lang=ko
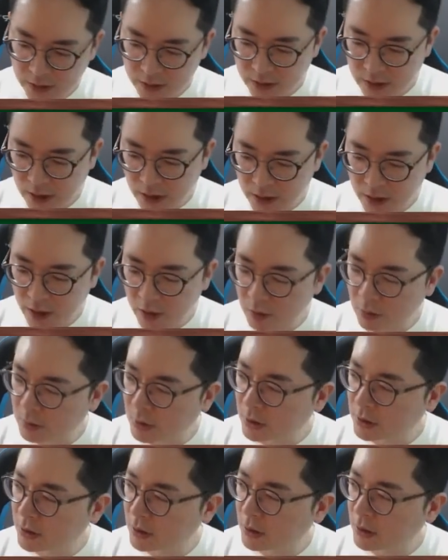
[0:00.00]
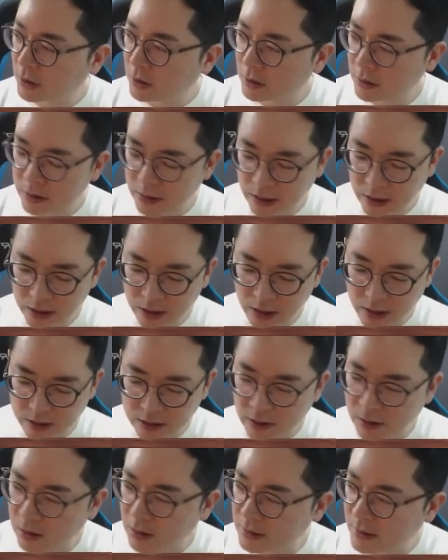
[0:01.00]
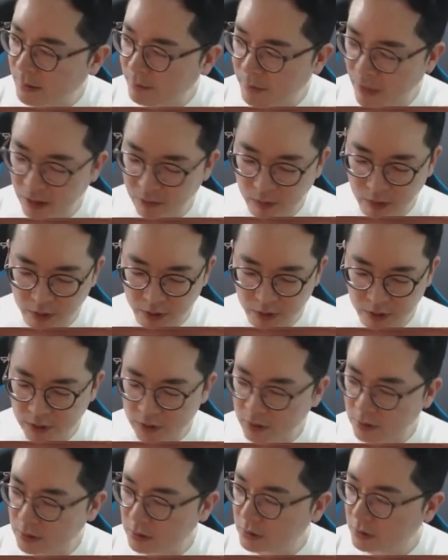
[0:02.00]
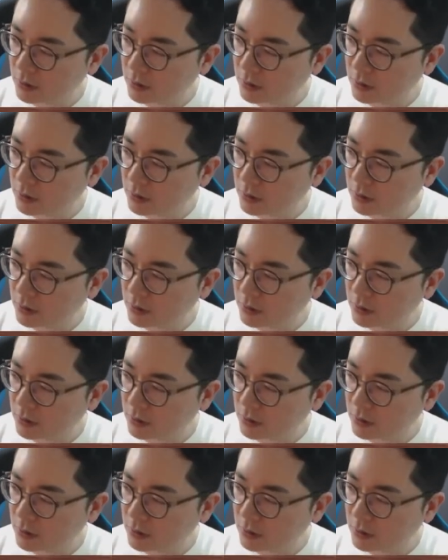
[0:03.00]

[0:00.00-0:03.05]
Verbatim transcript: 학계 형님들 자 1에서 3만원